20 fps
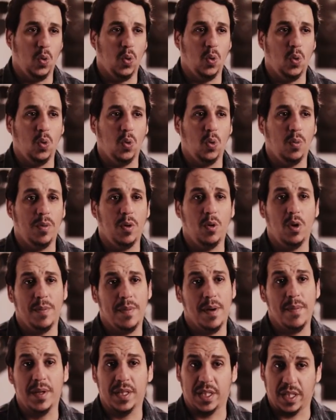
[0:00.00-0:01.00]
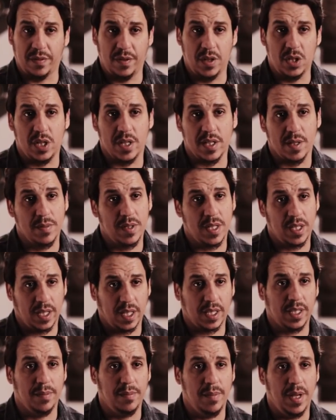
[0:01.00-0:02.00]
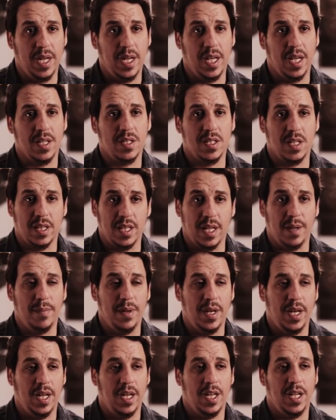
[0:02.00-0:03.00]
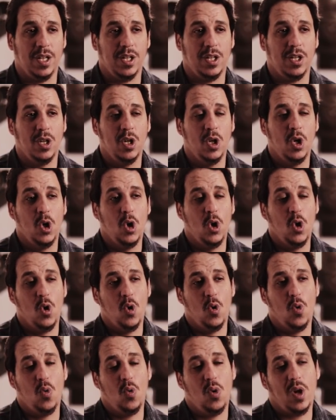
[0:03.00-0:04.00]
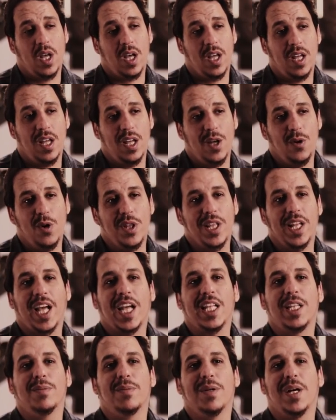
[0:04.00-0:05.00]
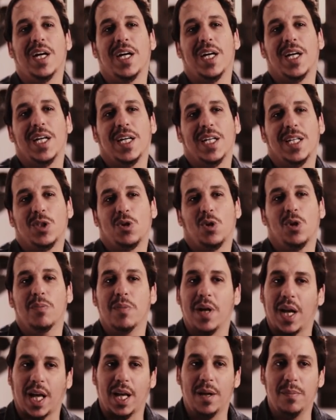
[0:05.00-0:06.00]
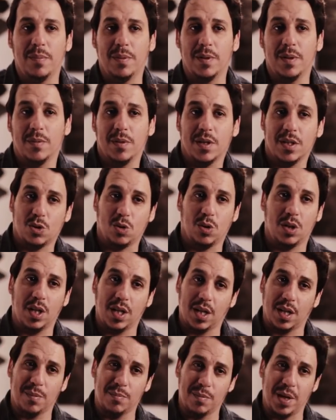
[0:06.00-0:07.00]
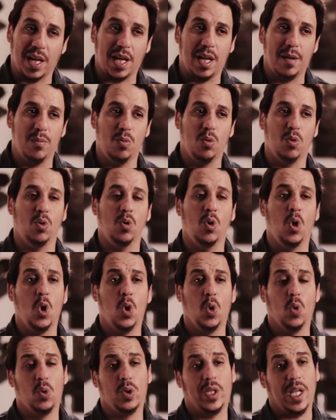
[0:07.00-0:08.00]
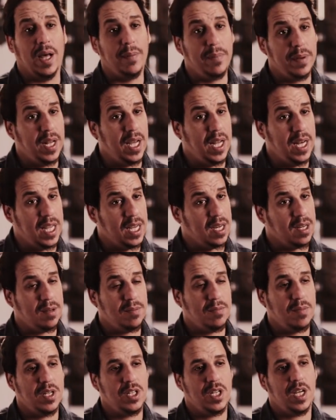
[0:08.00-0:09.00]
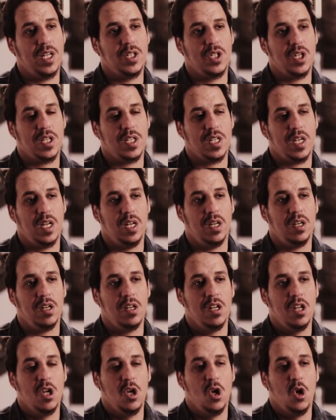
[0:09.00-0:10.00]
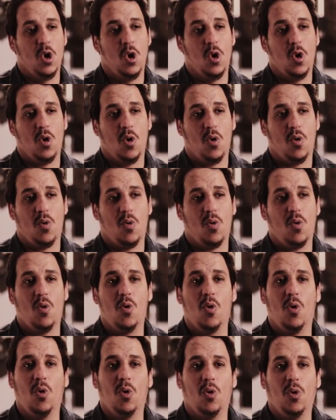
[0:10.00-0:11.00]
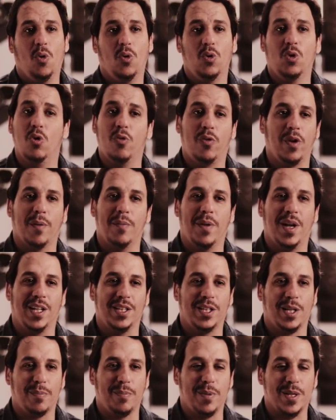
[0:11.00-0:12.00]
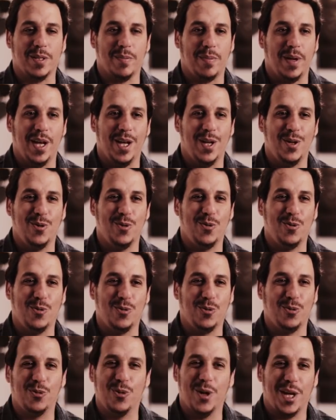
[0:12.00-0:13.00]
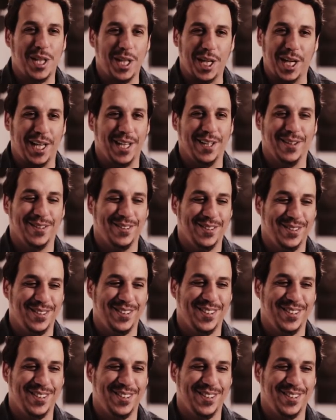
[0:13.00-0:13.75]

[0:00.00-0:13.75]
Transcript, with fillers: وموهبه ما تكفيش لازم تزيد تخدم عليها زيد تعمل عليها وهذه الخدمه شغل من القلب شغل من القلب وتعبنا عليها ماهيش حاجه سهله وتوفيق من عند ربي سبحانه وهذه هي